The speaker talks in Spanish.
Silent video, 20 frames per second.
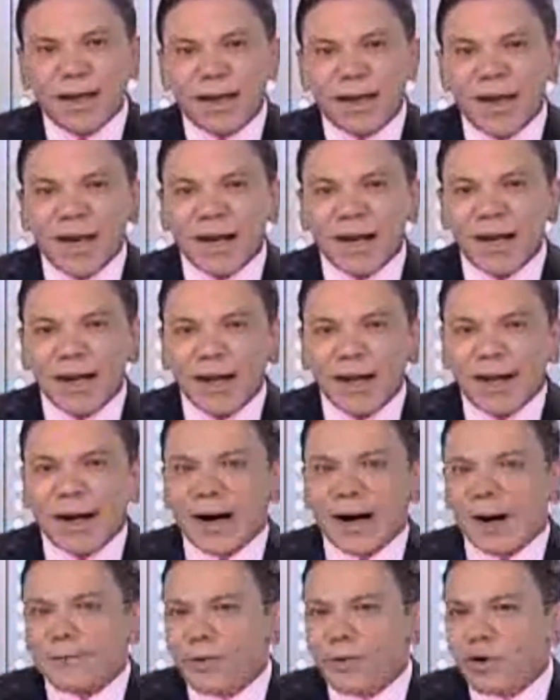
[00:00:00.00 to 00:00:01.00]
Él
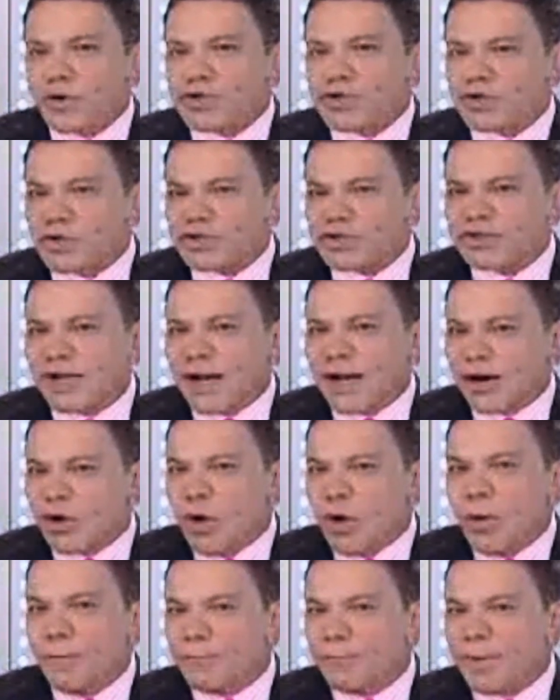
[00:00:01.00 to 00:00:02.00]
aprovechó esta
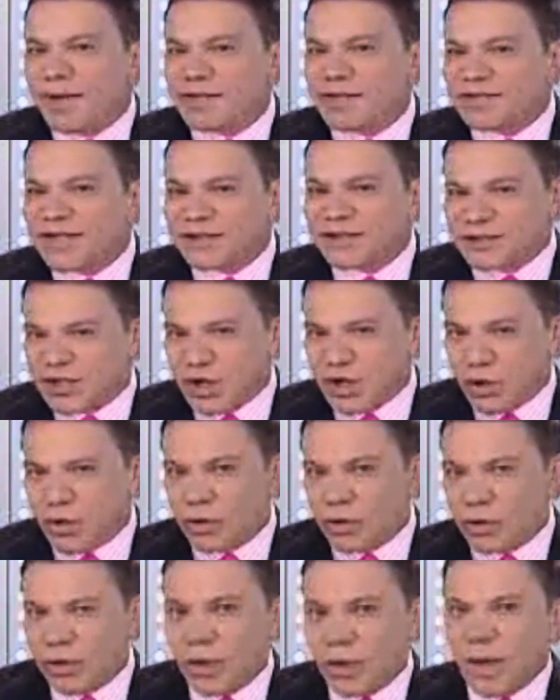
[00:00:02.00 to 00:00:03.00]

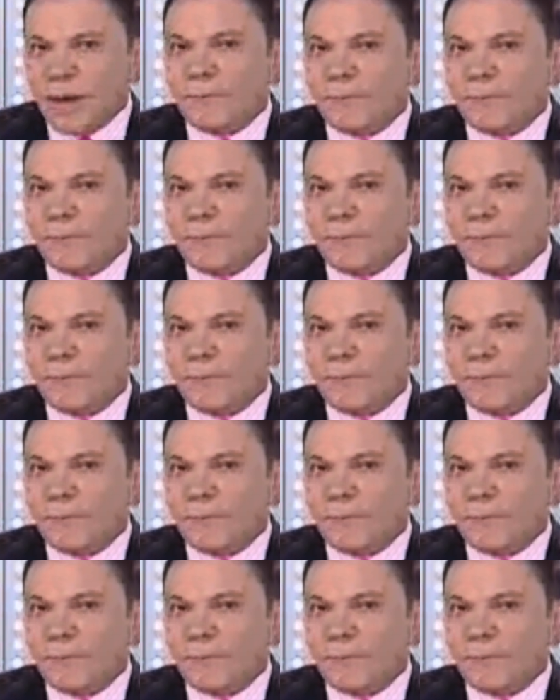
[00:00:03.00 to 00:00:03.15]
compensación